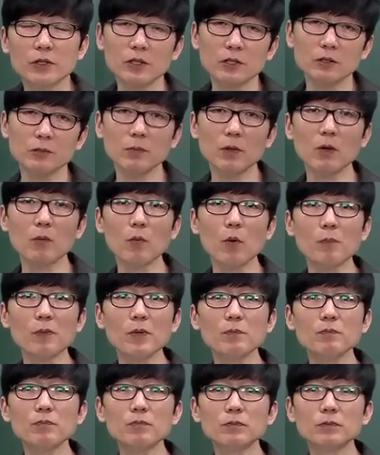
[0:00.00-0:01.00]
예를 들면, 뭐,
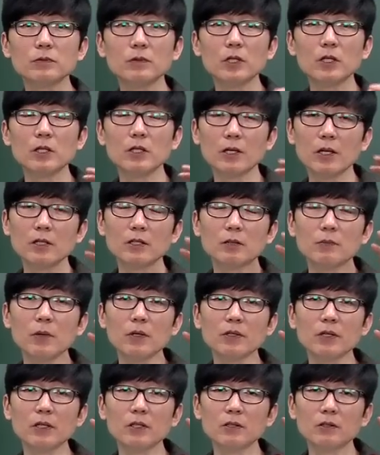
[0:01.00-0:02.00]
빈, 예를
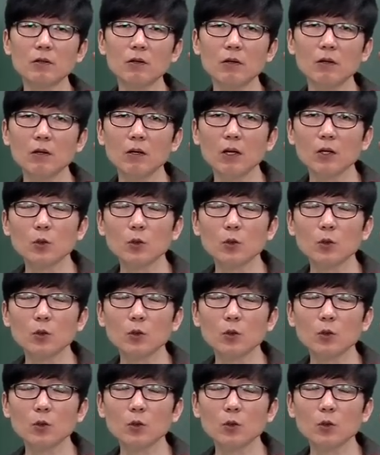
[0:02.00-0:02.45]
들면 예를 들어